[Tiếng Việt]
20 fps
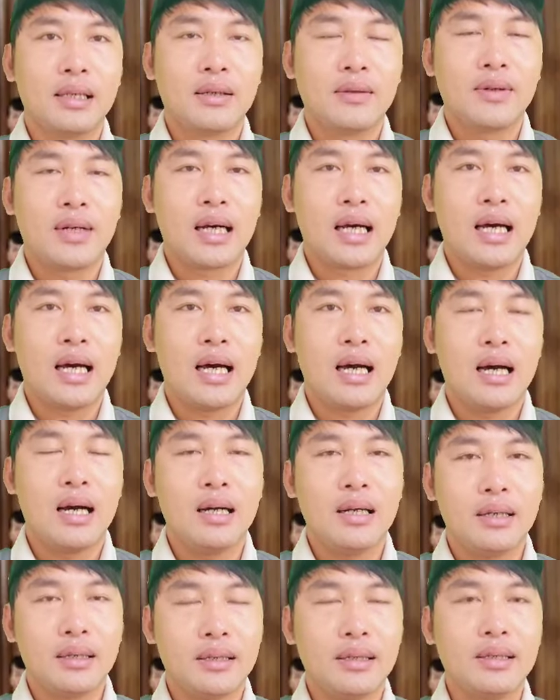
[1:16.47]
và
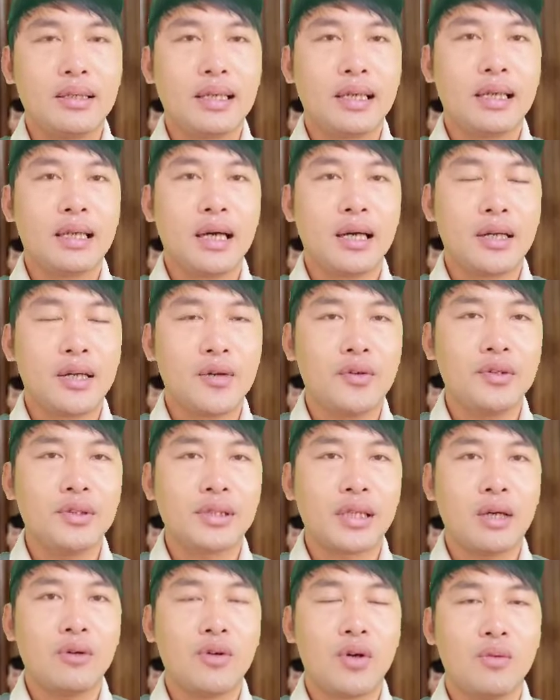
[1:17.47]
hơn nữa thì cái lời nói
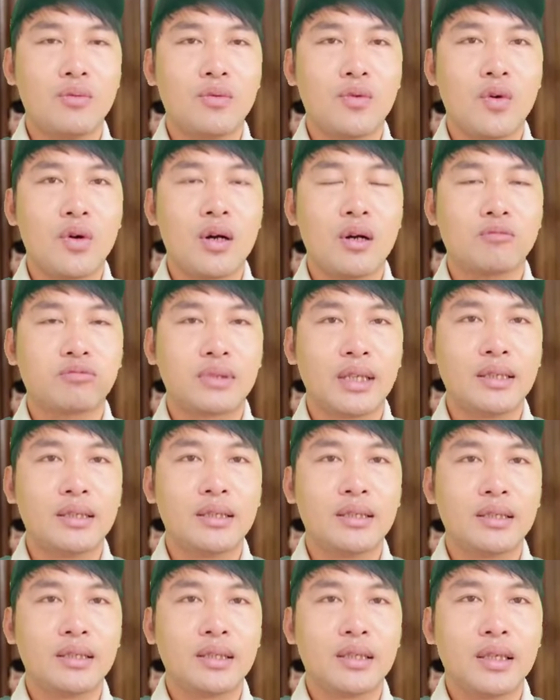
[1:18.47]
sau cùng của Ngọc Trinh
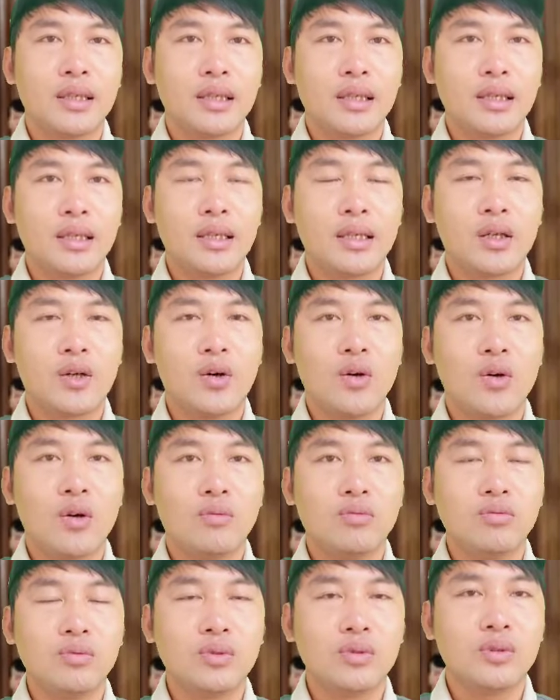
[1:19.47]
thì cô
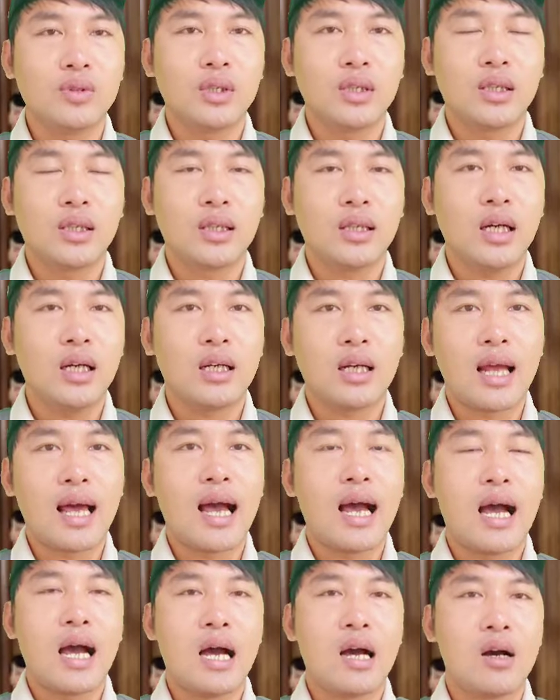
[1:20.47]
cũng ừ, rất
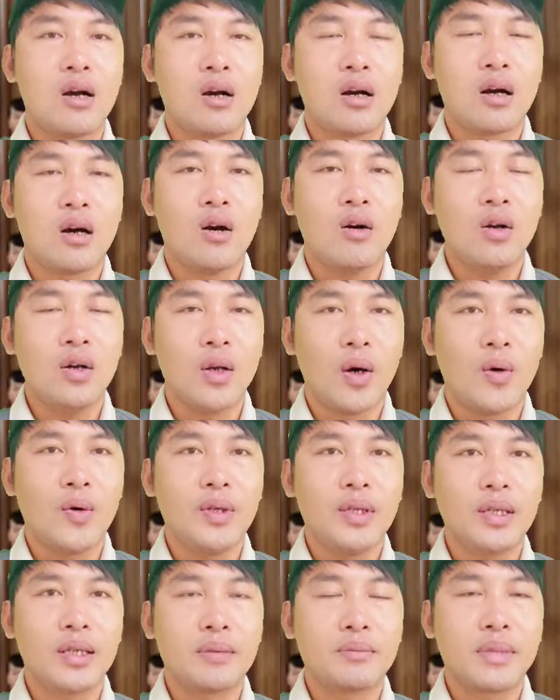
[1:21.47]
là à, hối
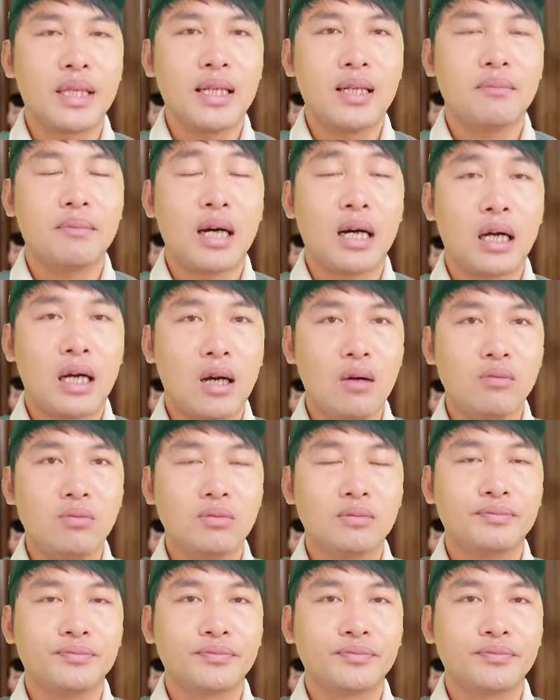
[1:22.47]
lỗi thậm chí là bật khóc